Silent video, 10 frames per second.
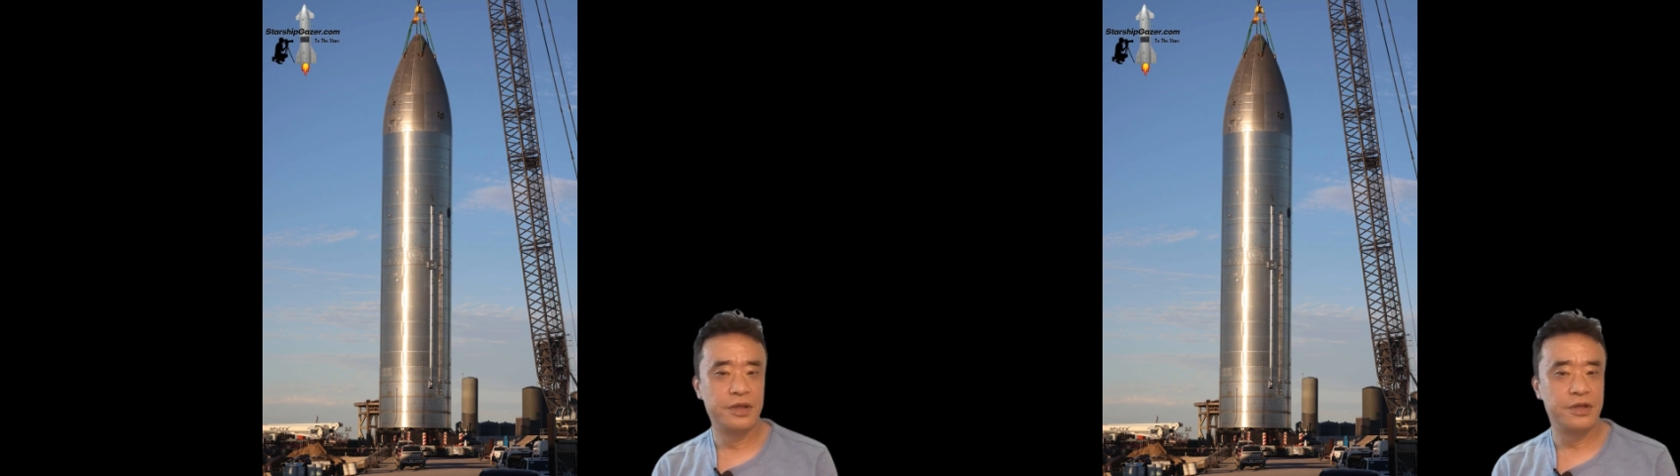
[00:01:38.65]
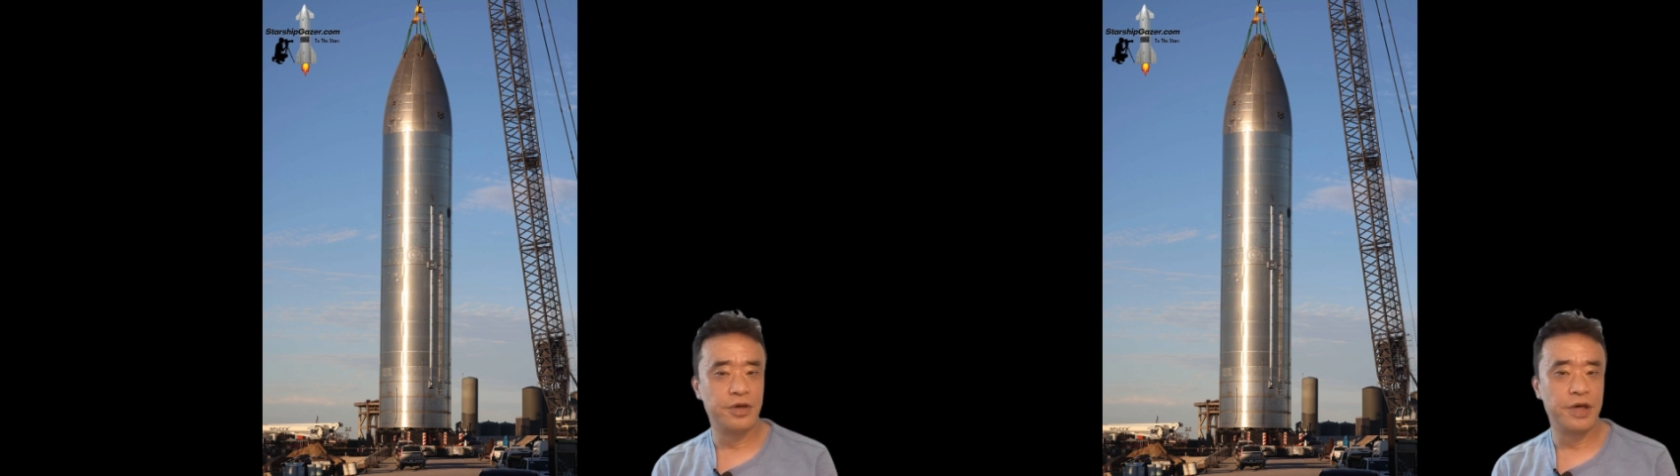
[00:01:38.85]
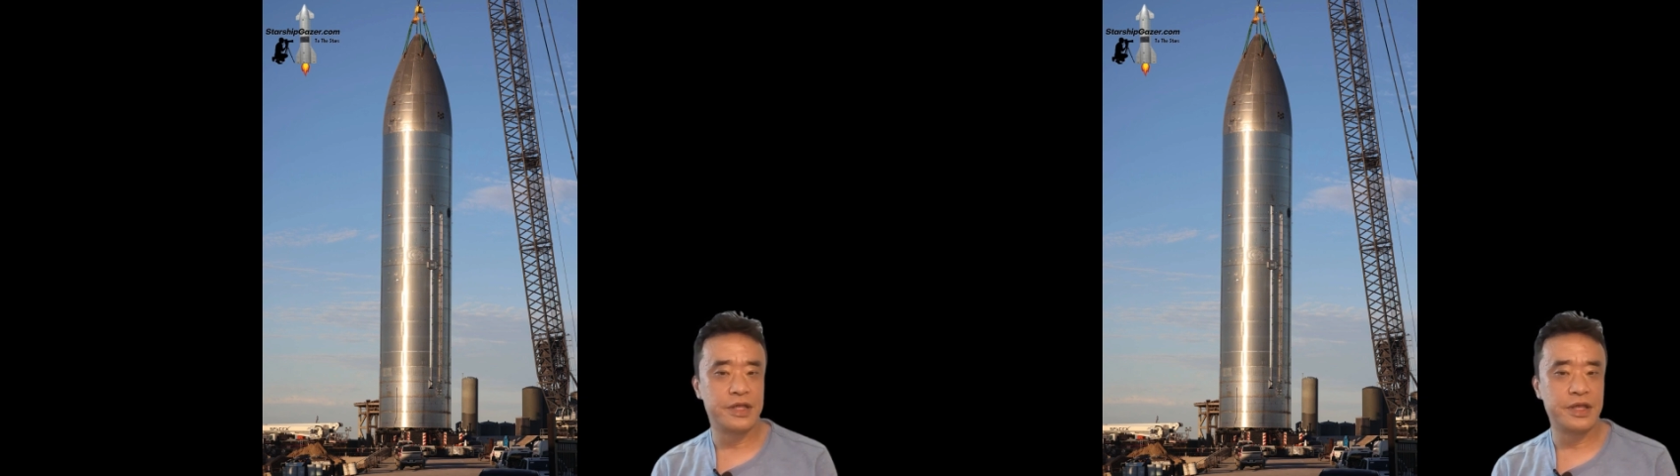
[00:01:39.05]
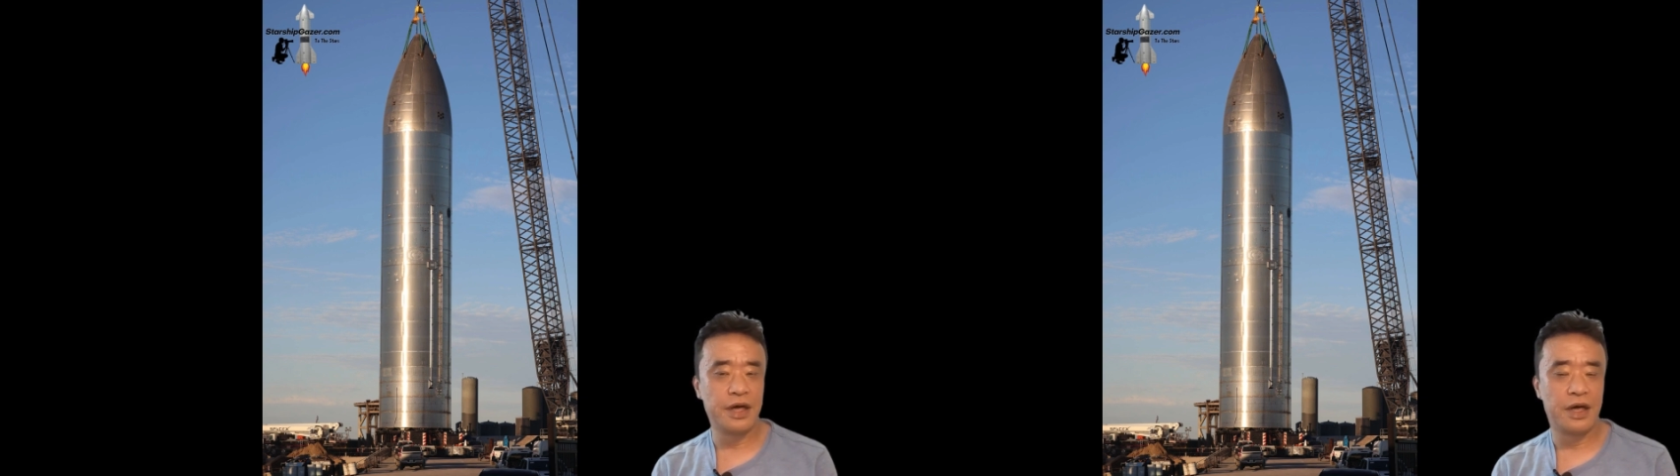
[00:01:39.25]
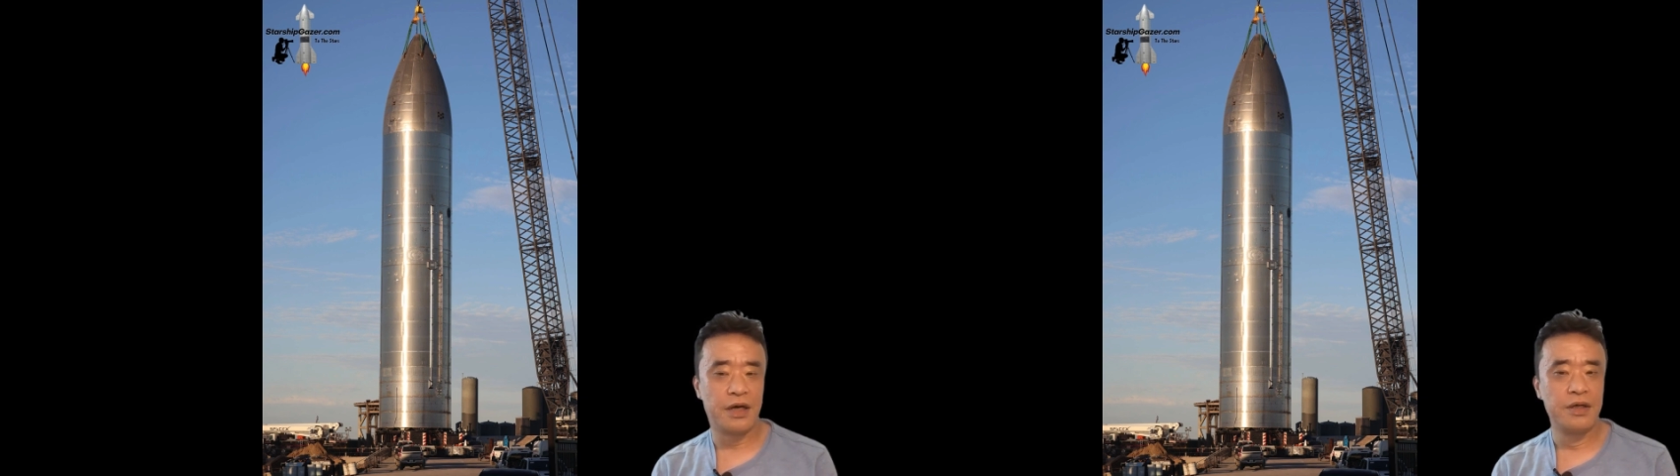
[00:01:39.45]
九月七
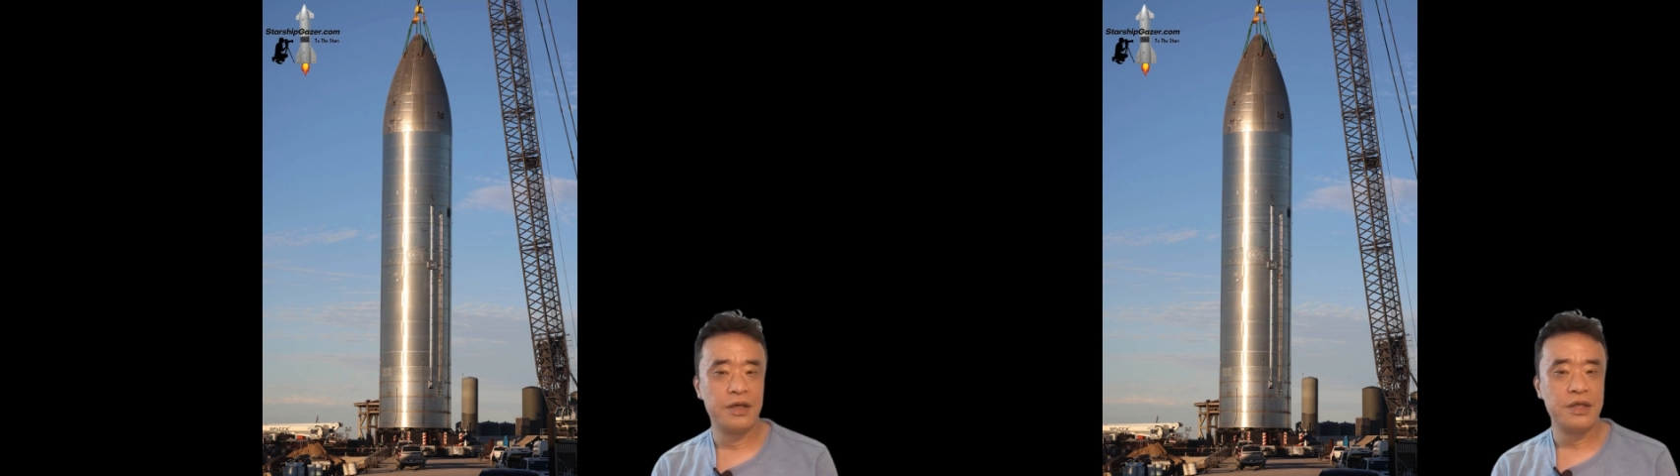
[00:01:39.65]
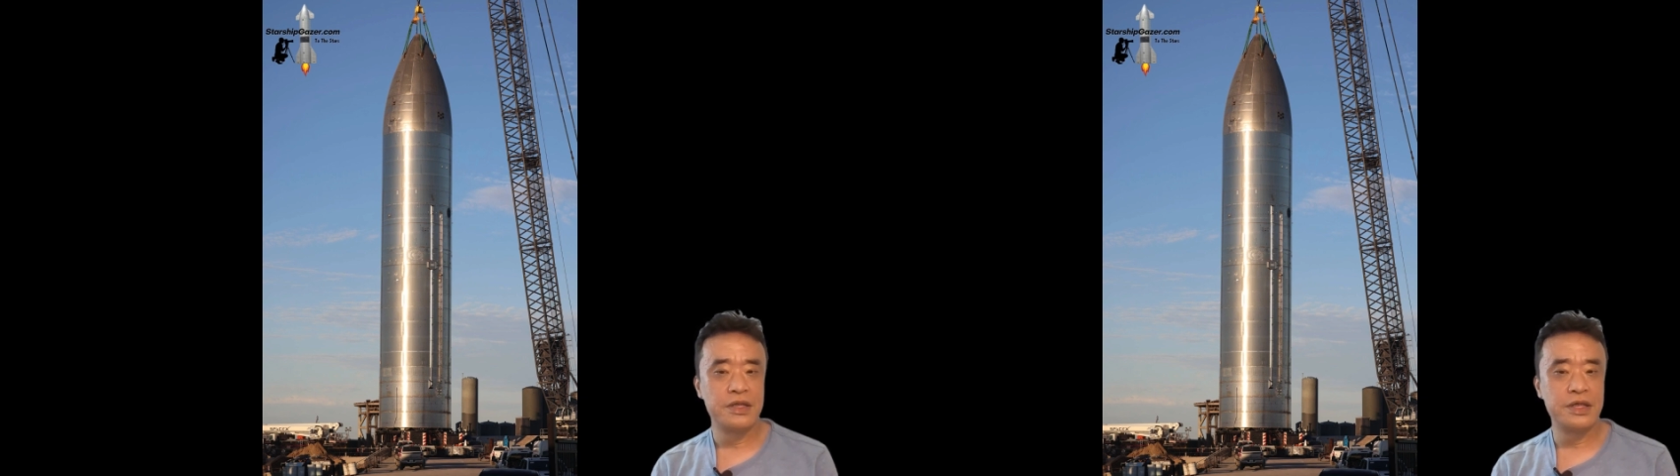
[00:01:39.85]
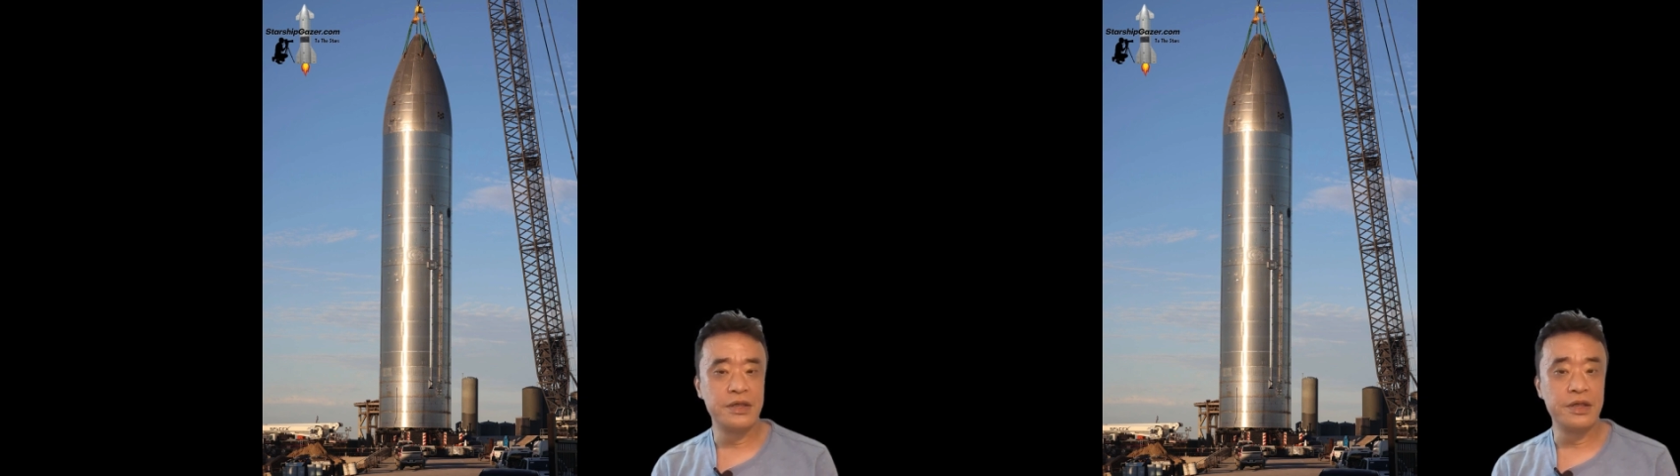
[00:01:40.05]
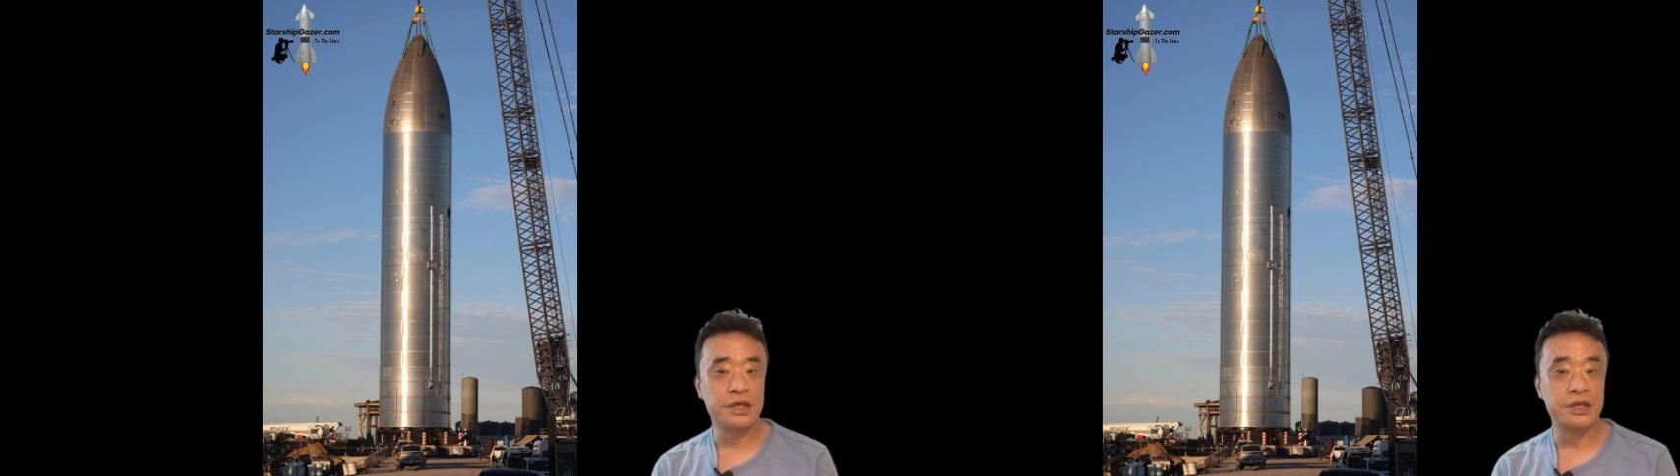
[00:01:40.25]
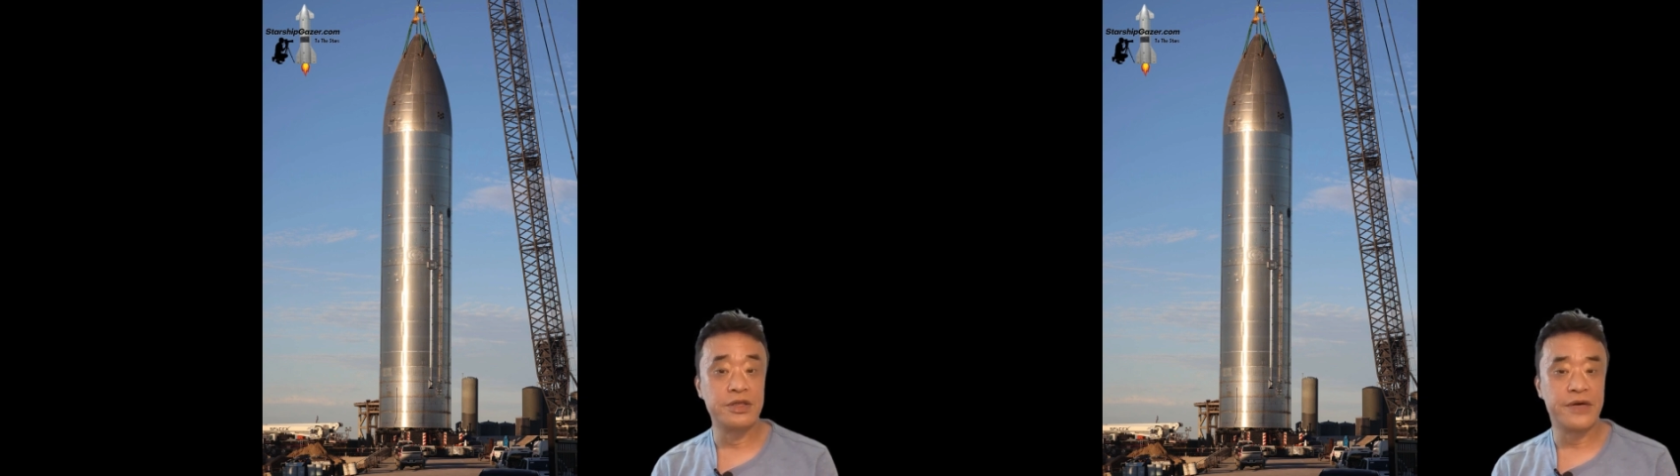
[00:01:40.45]
号，新的星